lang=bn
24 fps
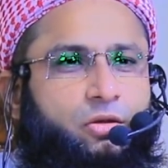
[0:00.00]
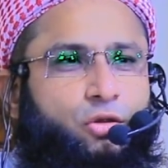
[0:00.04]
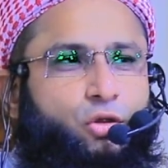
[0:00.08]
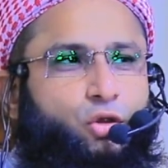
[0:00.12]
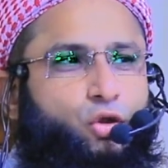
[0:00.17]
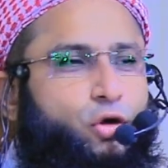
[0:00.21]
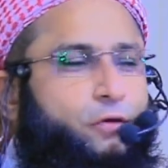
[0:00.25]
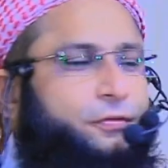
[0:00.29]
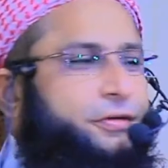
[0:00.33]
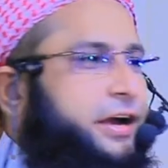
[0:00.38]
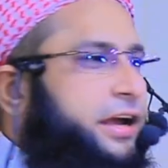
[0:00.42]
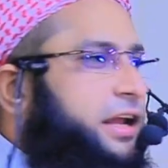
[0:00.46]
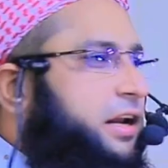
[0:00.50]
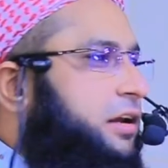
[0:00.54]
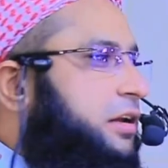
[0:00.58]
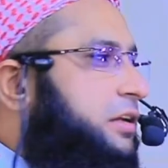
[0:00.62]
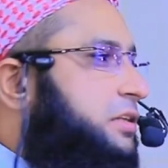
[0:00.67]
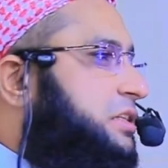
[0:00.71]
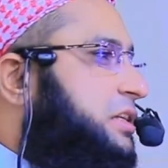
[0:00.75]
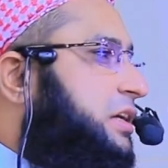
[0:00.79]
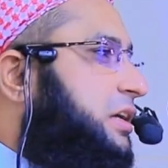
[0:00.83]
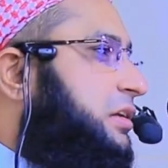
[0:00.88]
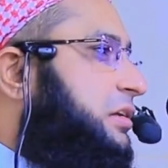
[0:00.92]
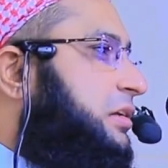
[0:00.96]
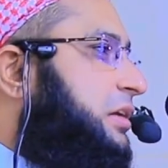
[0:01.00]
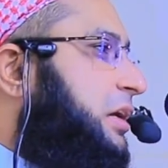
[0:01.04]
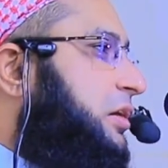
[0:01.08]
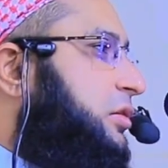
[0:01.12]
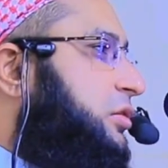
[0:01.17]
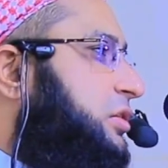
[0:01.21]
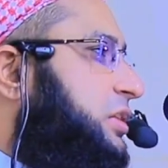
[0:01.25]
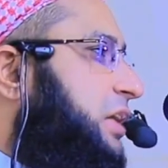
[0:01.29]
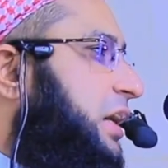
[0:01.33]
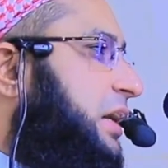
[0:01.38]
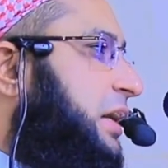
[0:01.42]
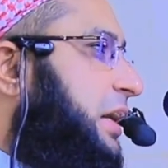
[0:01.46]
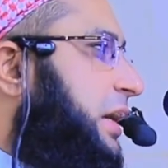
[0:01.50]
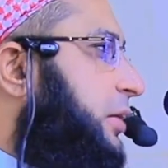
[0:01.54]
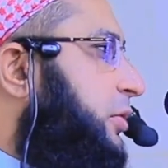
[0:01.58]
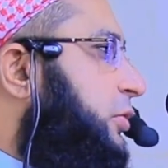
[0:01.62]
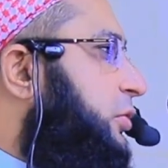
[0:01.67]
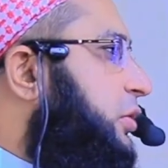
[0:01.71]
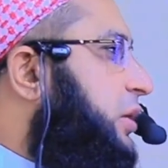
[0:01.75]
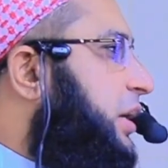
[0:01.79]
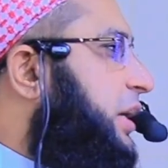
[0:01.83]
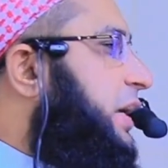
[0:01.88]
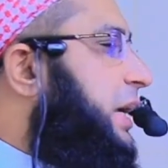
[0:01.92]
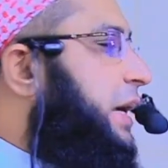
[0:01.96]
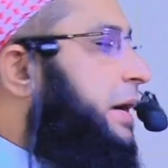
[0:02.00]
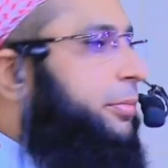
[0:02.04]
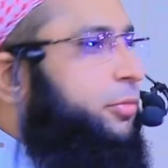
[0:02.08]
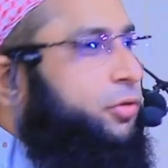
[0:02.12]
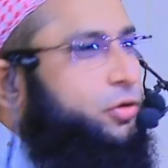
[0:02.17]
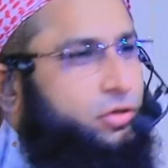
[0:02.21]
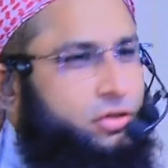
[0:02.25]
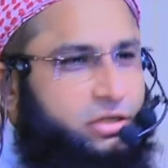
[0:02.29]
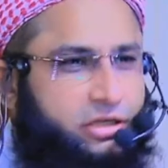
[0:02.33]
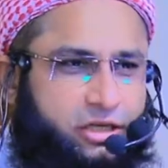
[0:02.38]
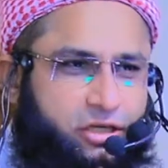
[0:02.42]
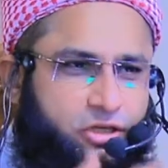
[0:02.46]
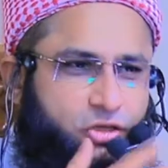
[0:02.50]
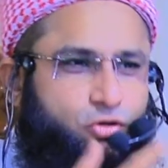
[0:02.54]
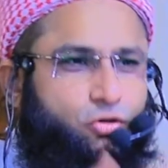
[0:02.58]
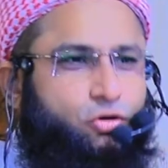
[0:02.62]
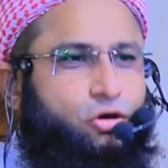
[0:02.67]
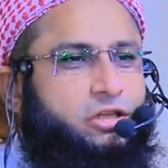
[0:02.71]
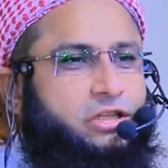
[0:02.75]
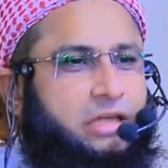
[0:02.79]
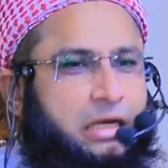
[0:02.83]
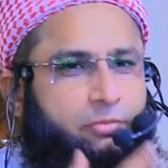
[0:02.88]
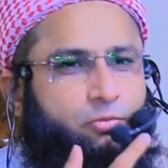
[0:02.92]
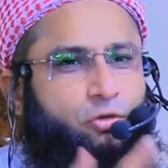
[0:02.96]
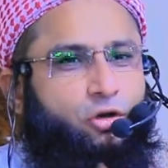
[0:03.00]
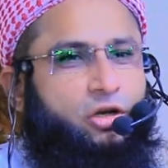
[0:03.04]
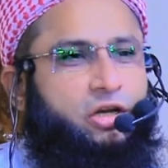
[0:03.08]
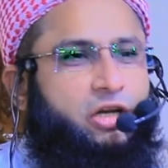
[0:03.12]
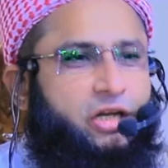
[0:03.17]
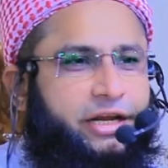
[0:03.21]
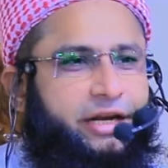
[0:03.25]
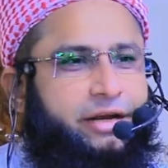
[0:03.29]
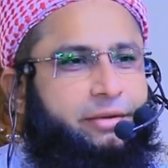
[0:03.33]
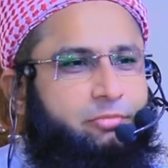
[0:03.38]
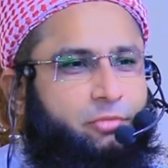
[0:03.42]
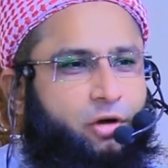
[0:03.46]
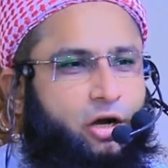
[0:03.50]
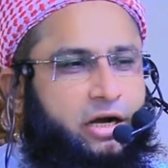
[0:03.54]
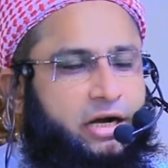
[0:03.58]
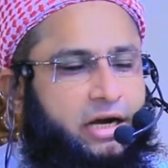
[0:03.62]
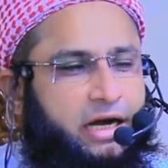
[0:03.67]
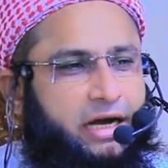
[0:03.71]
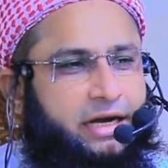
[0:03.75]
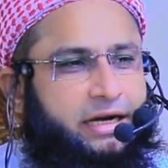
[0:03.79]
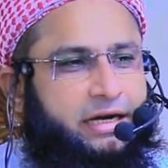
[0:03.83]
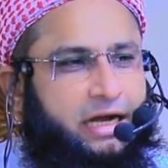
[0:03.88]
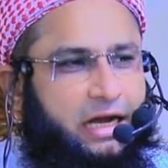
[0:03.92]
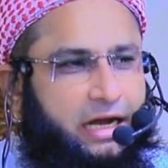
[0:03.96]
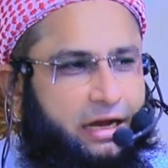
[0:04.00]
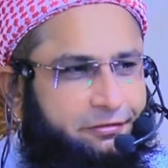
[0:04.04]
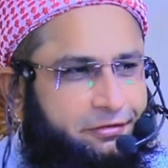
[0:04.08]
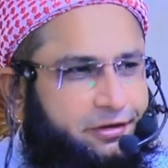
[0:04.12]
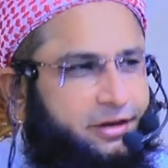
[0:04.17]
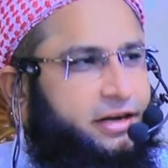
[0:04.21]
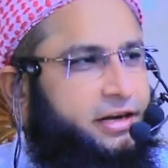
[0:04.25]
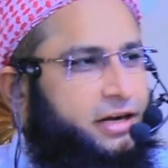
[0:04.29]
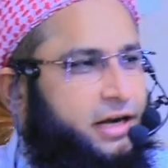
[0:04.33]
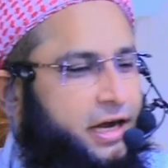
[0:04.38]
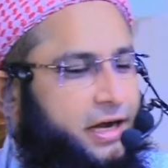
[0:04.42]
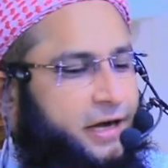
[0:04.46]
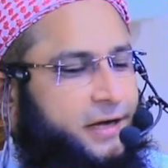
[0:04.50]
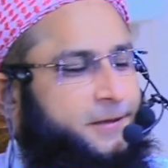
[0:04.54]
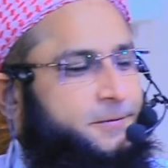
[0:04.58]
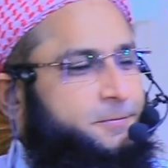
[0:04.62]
তোফাইল রাজি আল্লাহ তালানহুকে এমন কিছু কথা বললেন মক্কার কাফেররা